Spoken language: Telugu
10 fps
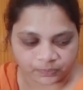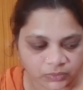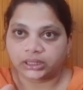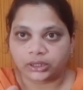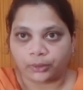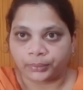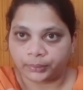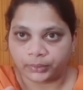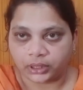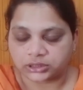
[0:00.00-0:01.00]
అయితే నేను
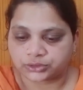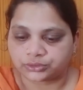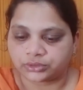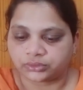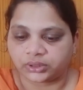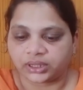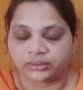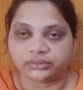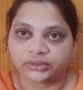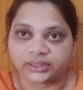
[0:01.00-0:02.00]
అప్పుడప్పుడు రాసుకుంటూ ఉంటాను
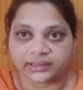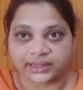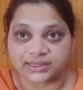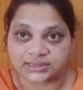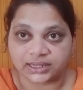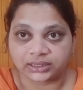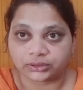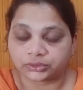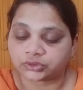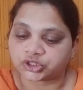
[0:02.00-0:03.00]
దీని రిజల్ట్
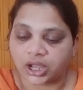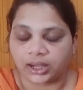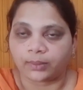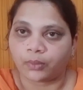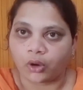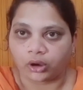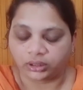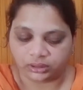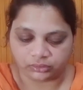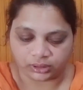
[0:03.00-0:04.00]
చాలా
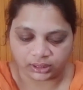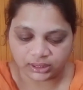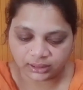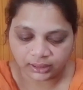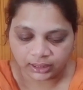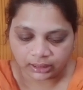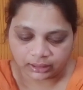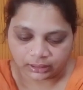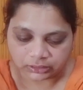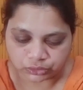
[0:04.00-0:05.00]
బాగుంటుంది
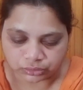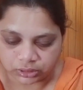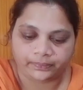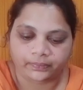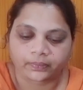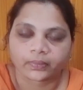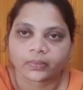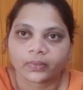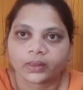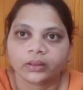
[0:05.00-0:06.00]
చూ
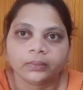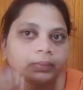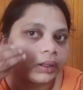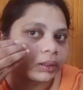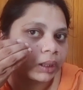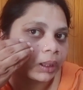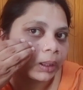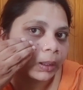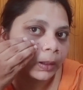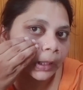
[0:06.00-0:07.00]
ఇప్పుడైతే
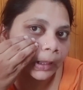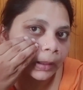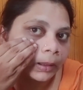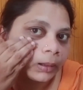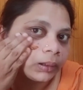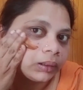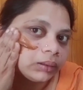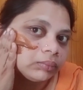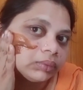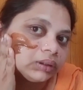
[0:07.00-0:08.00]

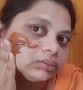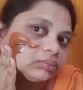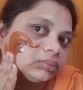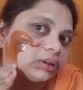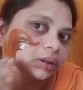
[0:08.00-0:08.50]
మనం